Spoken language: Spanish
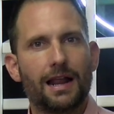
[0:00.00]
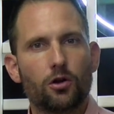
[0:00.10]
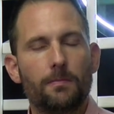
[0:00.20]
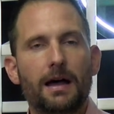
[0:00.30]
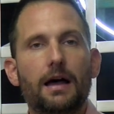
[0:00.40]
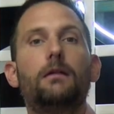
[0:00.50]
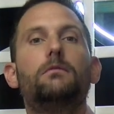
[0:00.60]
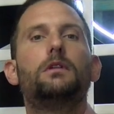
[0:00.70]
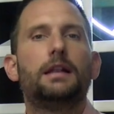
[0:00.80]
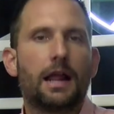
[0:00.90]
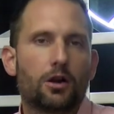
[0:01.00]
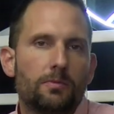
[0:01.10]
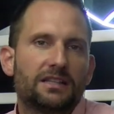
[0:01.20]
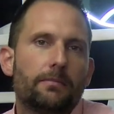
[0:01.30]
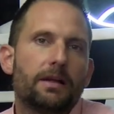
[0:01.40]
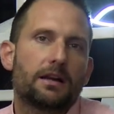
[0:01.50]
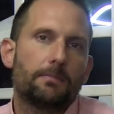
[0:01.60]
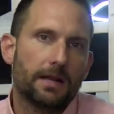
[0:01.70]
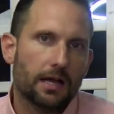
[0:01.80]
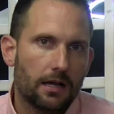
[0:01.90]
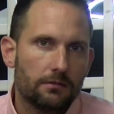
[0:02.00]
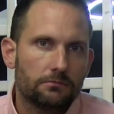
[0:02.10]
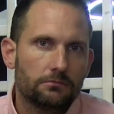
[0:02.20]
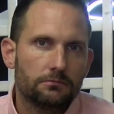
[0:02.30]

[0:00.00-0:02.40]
la Roma, la Roma también repliega,